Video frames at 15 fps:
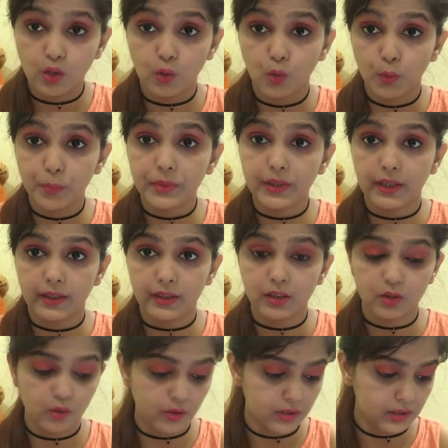हुप ईयरिंग
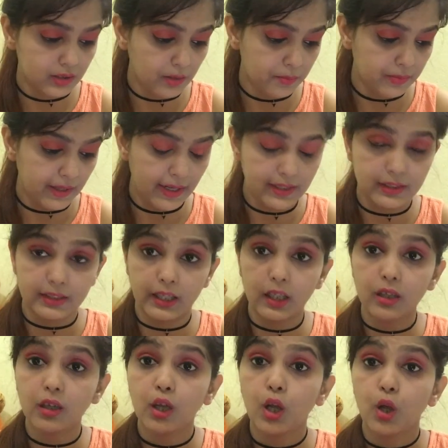और इसका प्राइस है
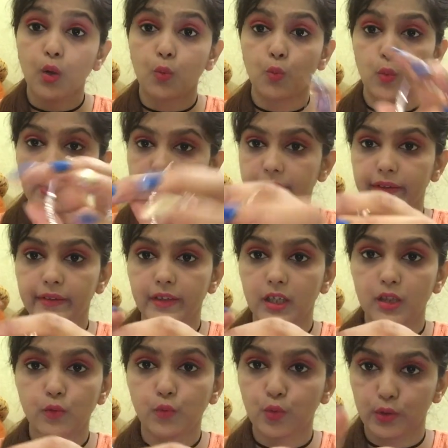वन
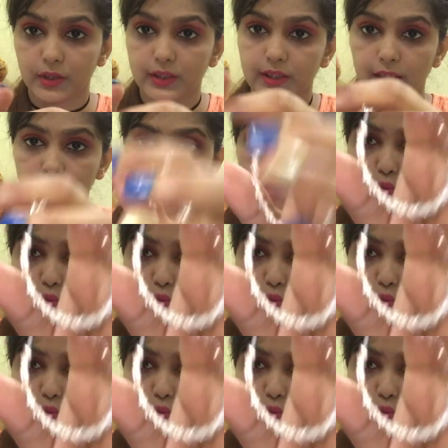हंड्रेड फोर्टी सेवन